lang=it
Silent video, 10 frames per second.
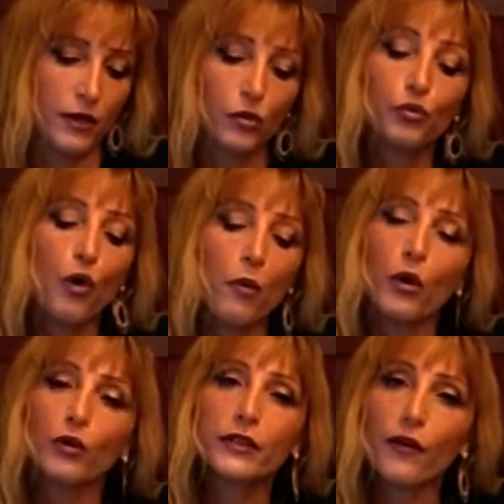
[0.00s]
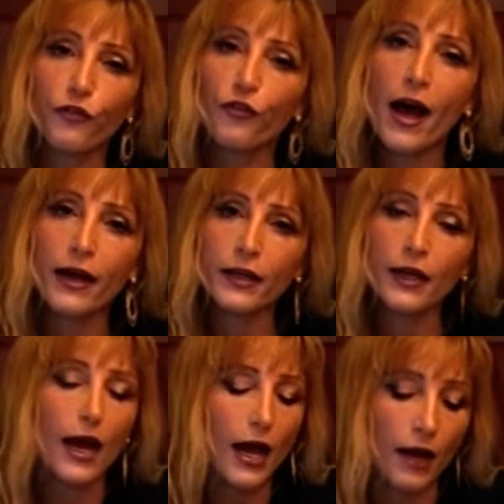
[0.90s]
Un uomo
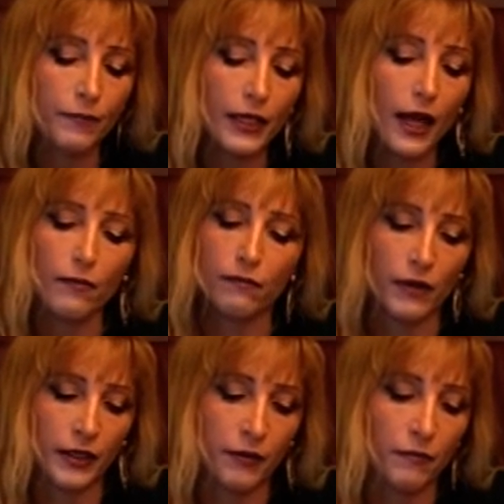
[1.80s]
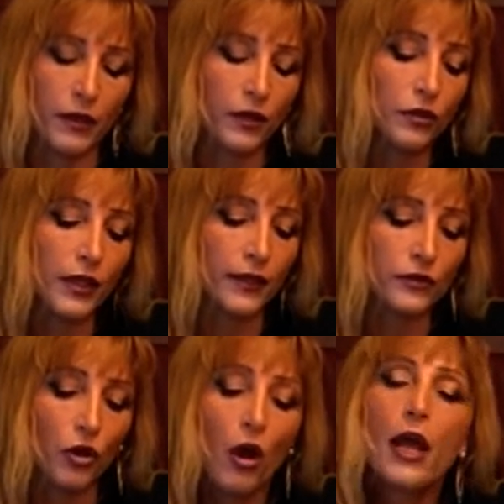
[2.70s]
d'affari, abile, ma nemmeno
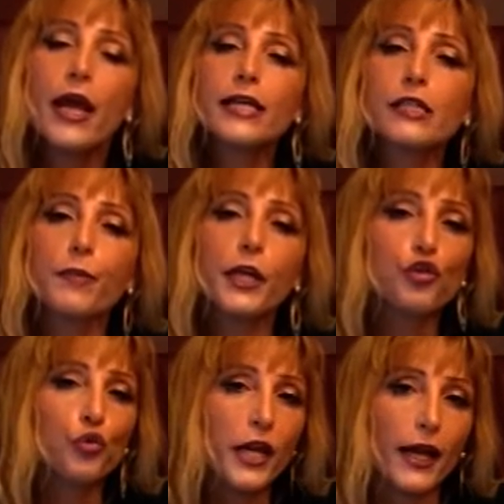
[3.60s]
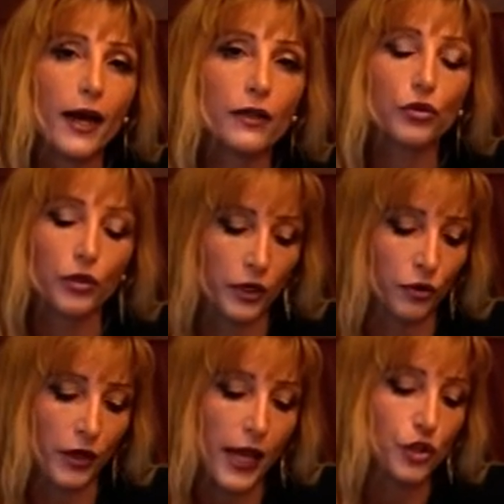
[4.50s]
tanto, e spregiudicato che
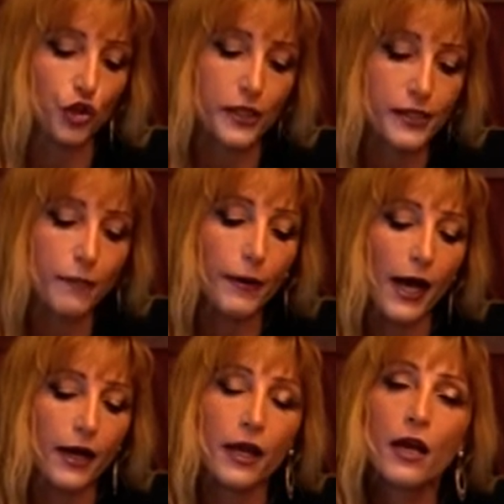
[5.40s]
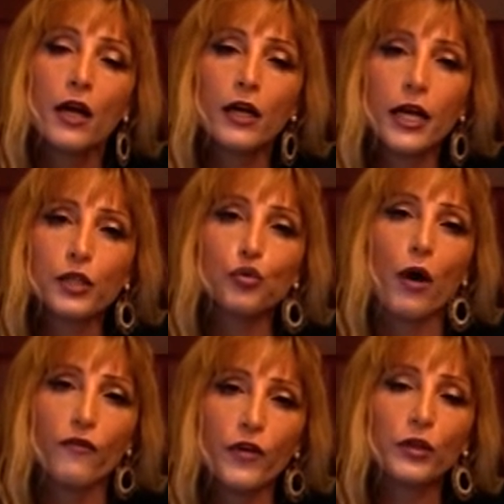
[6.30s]
non riesce a separare la
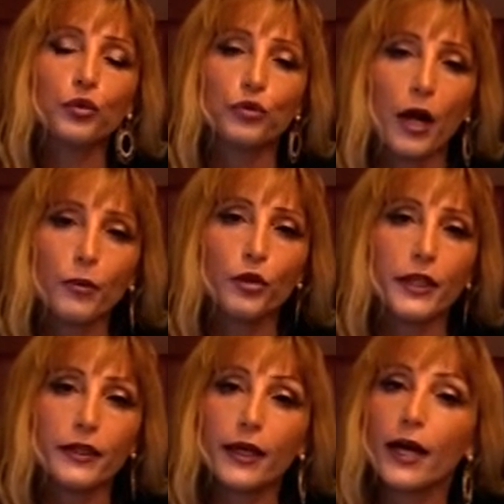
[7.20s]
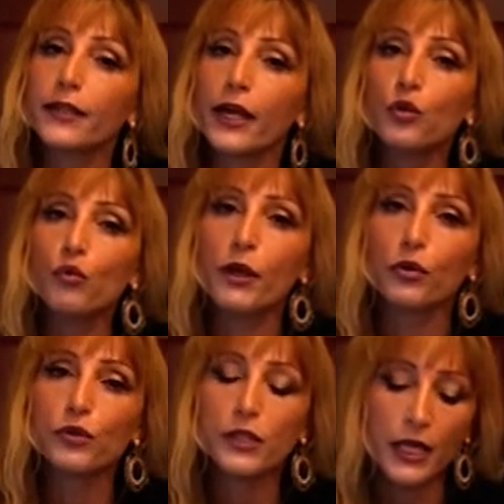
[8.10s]
sua avventura politica dai
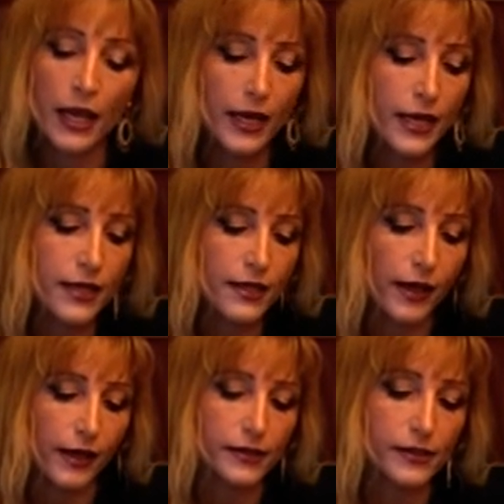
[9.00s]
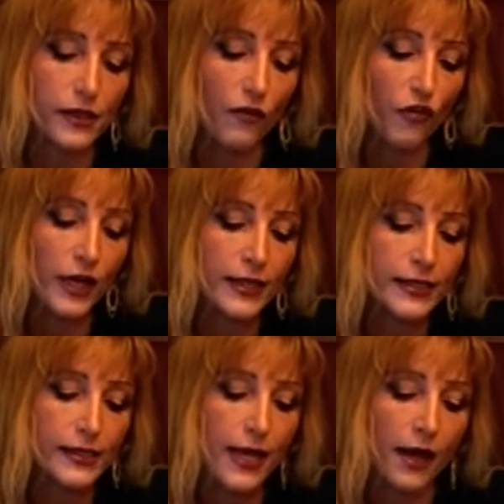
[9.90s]
numerosi interessi
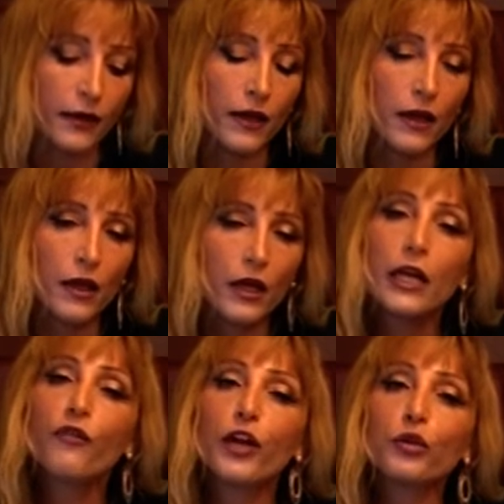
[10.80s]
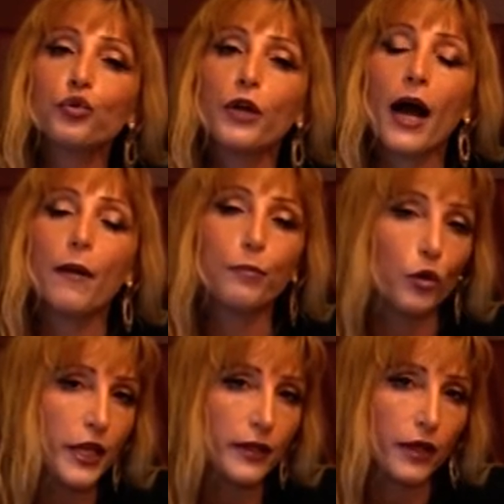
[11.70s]
finanziari il frattura
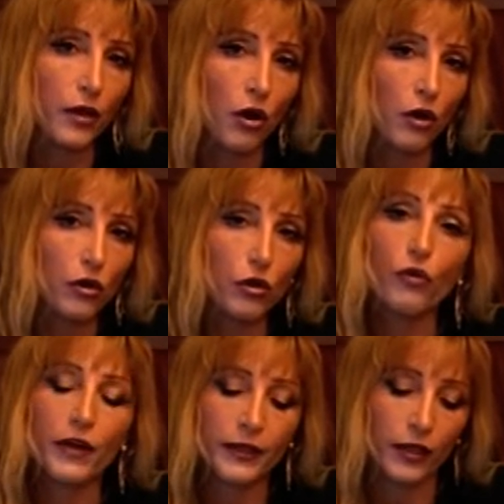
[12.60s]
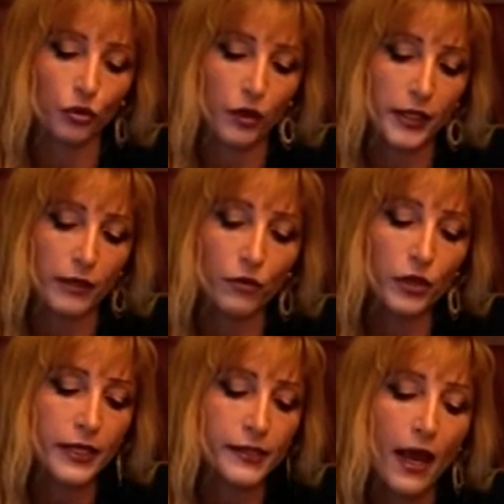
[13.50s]
politico, governatore del
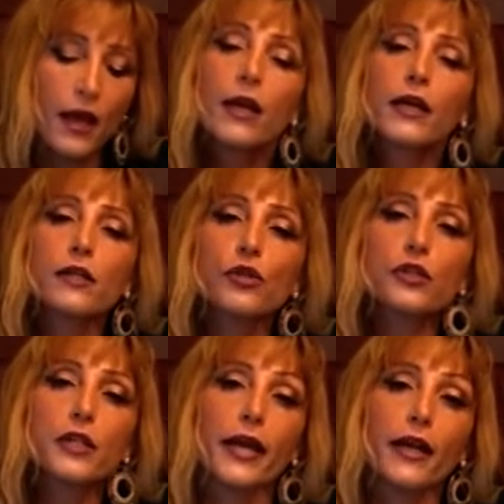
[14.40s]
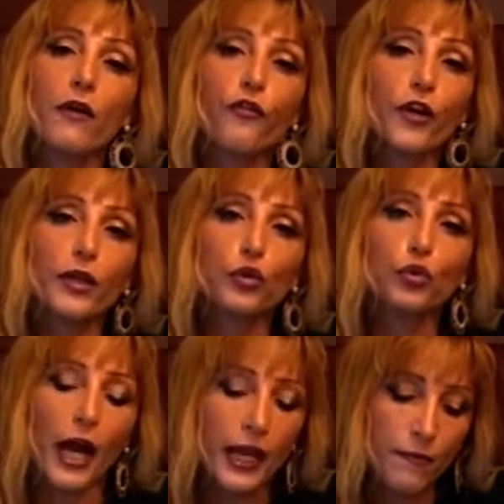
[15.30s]
Molise, che sostiene il
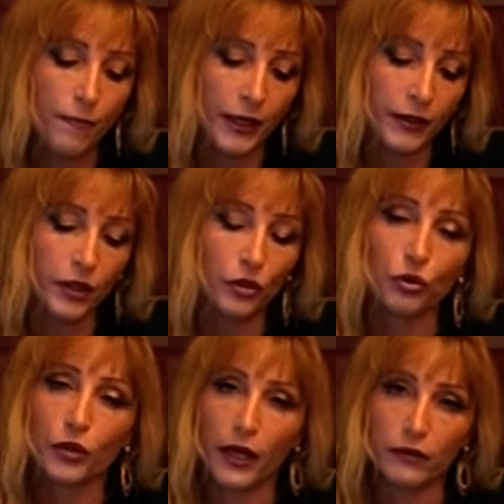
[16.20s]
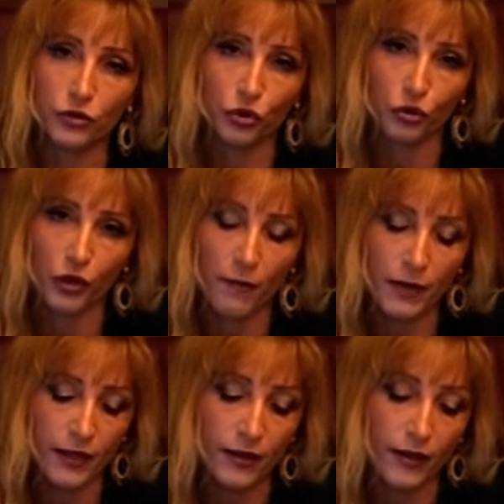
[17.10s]
frattura imprenditore,
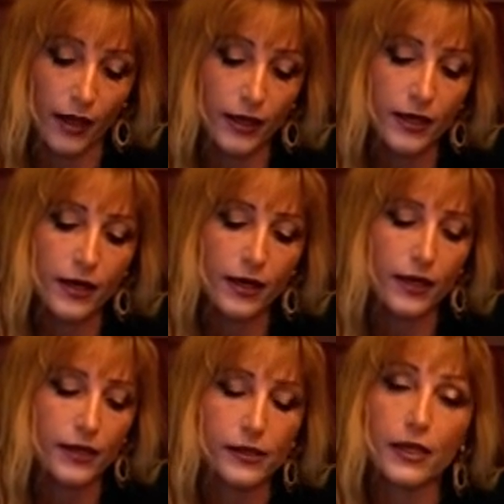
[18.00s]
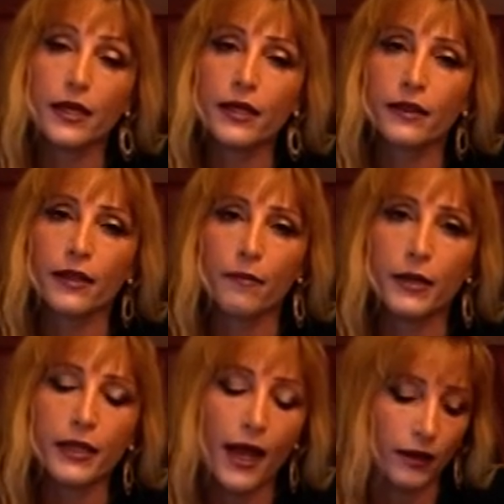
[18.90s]
notoriamente in crisi,
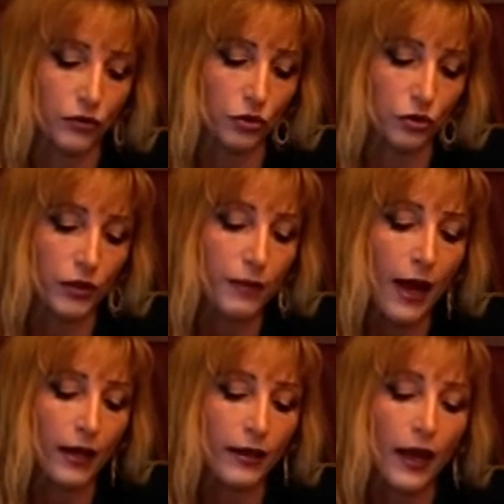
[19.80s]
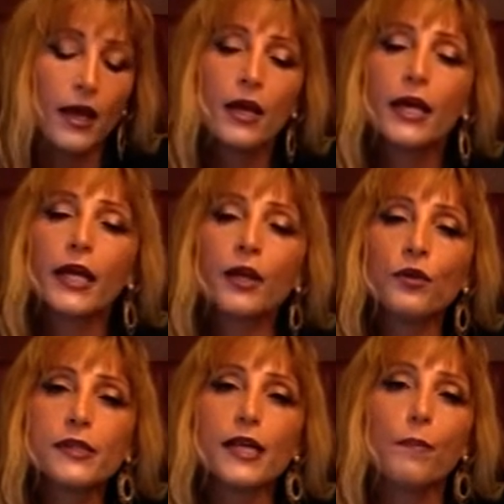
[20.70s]
indebitato con le banche, che
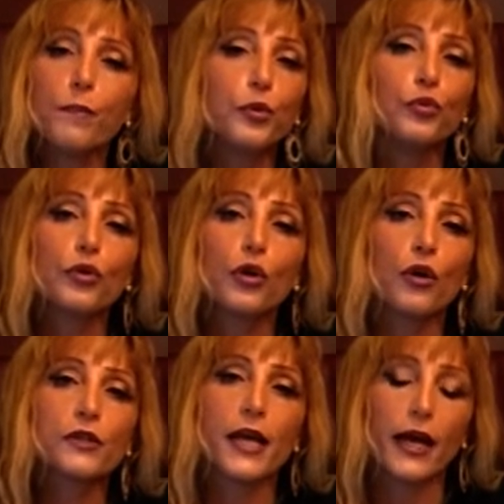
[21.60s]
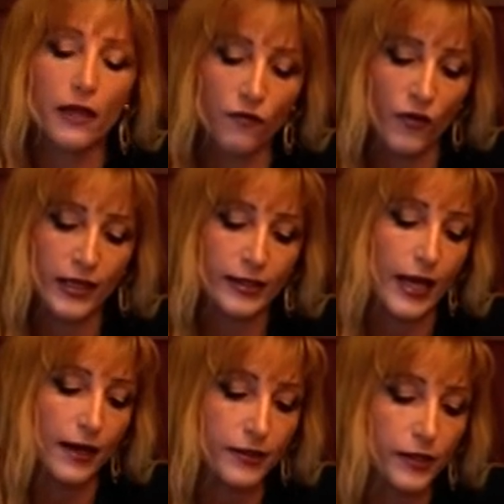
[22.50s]
non sa più cosa
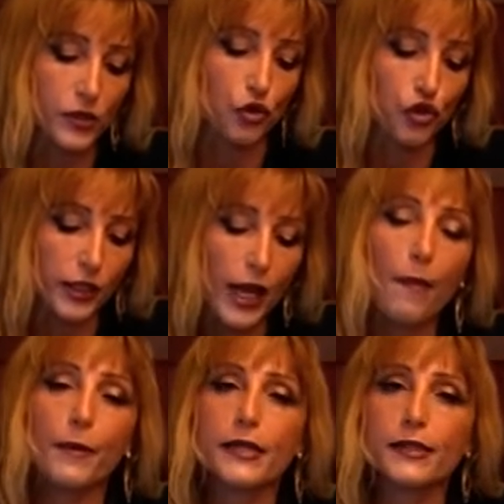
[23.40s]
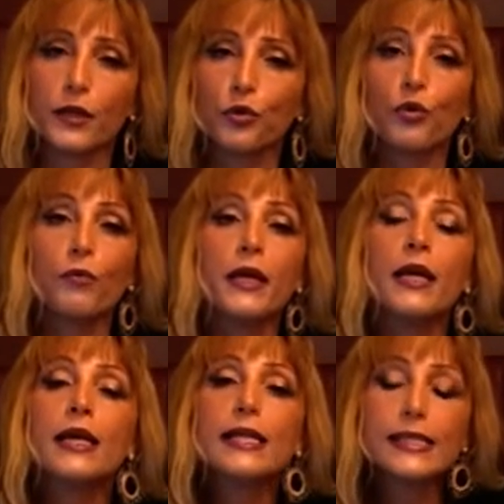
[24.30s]
inventarsi, società, prestanomi,
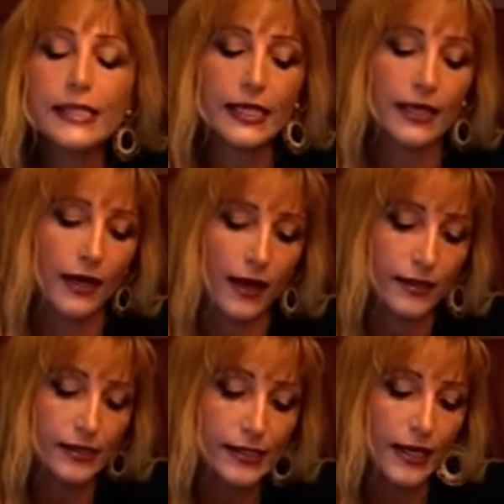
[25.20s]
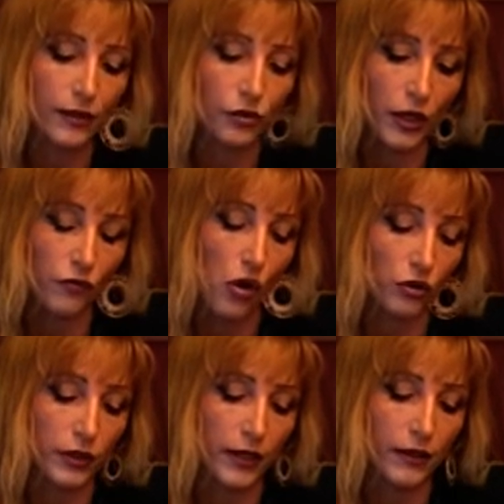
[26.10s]
sigle, scatole
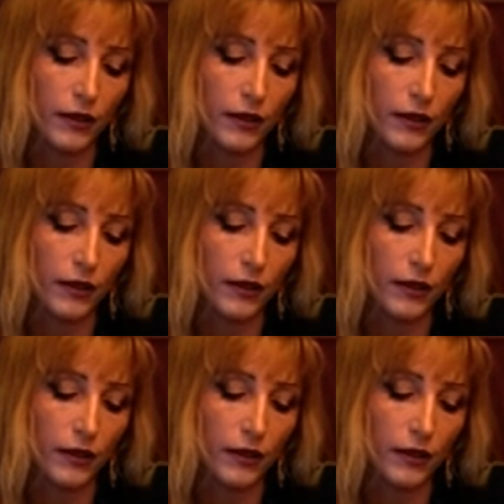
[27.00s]
vuote.